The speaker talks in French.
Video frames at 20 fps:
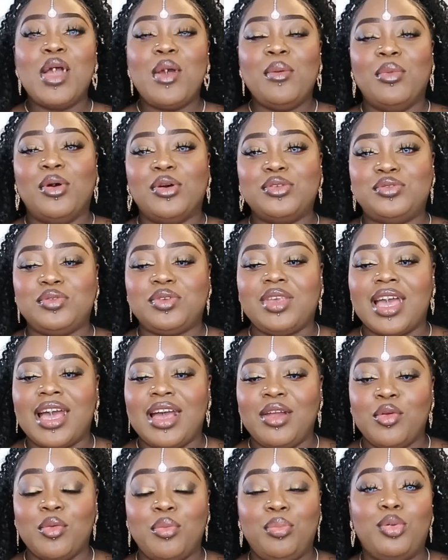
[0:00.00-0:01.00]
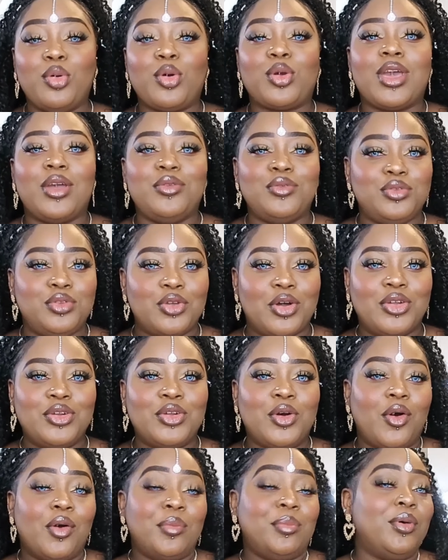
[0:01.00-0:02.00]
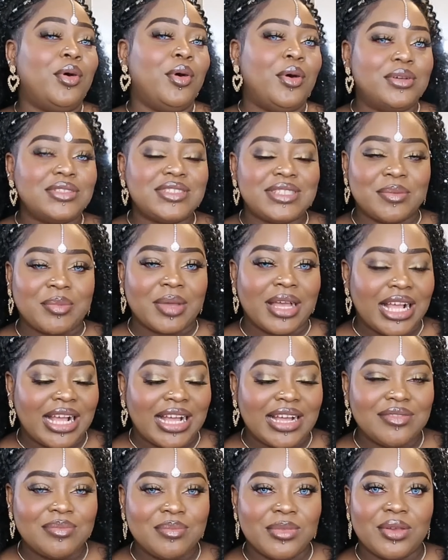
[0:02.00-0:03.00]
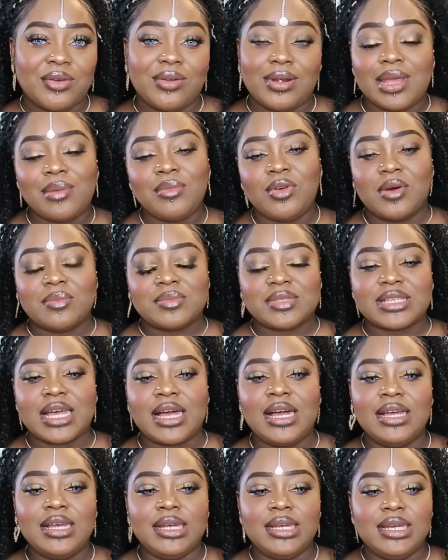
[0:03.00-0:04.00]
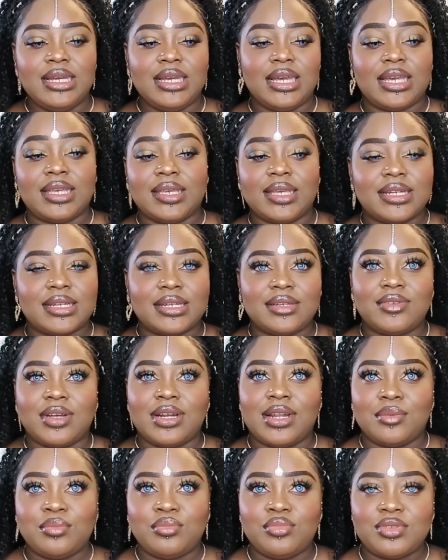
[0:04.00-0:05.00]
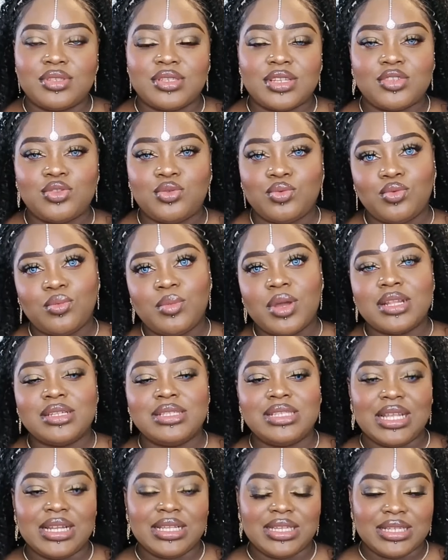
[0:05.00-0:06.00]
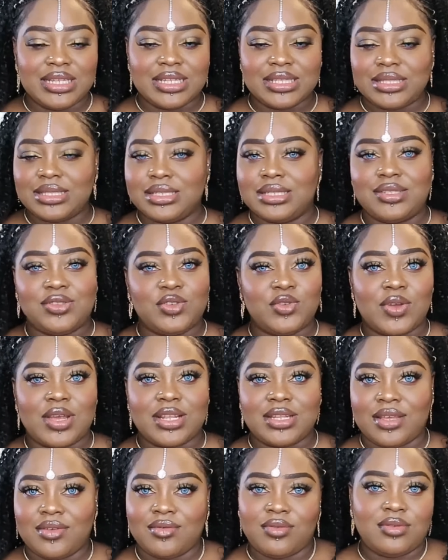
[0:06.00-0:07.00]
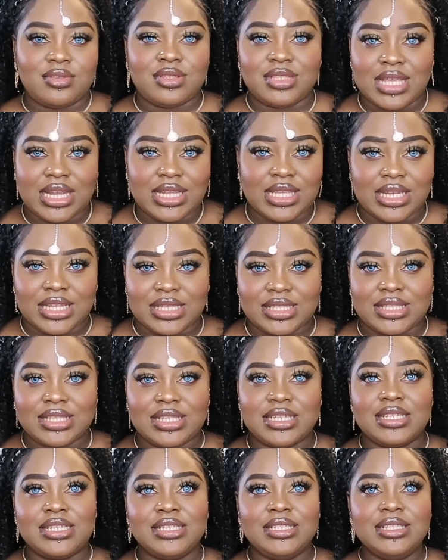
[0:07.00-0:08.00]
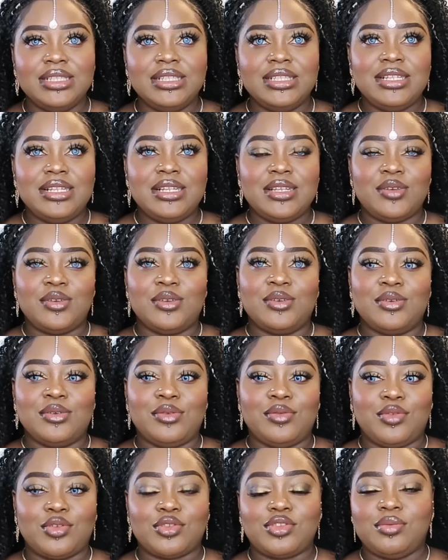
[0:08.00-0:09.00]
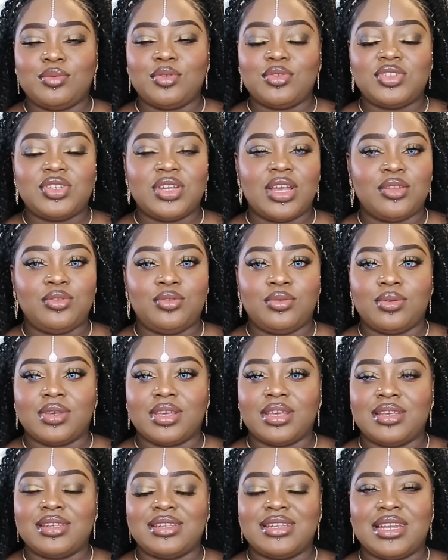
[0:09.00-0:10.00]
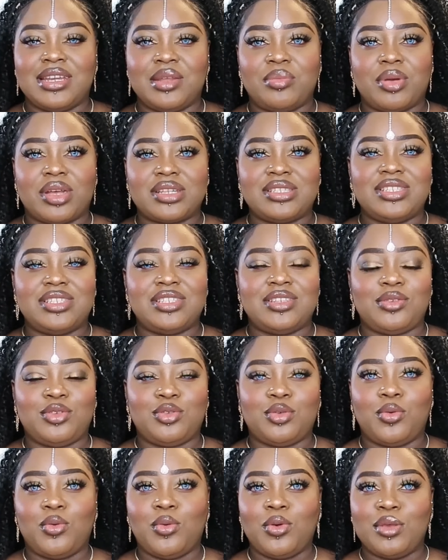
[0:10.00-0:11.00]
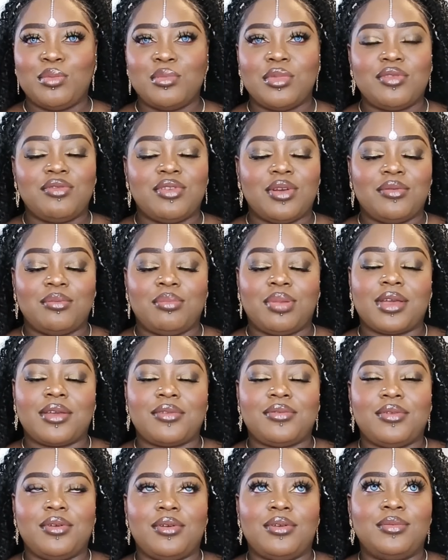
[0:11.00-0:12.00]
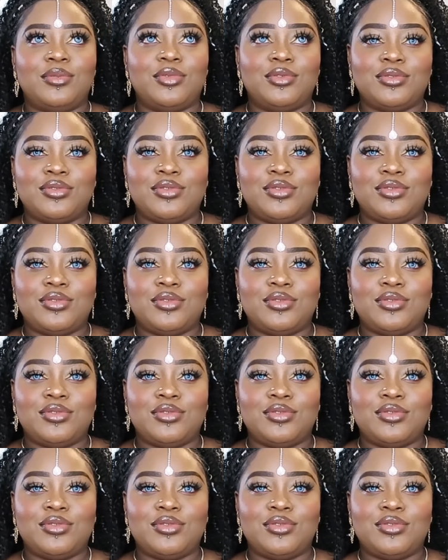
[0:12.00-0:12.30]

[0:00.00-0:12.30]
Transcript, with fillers: mais en tout cas, le peu qu'elle nous donne, on prend. C'est pas grave, mais on l'aime comme ça. Rihanna, voilà, businesswoman, celle qui décide. Tu vois, t'as vu, c'est elle qui décide. Euh, franchement, j'ai adoré. Il y a des parties, j'ai trop aimé. Enfin, bref, oh mon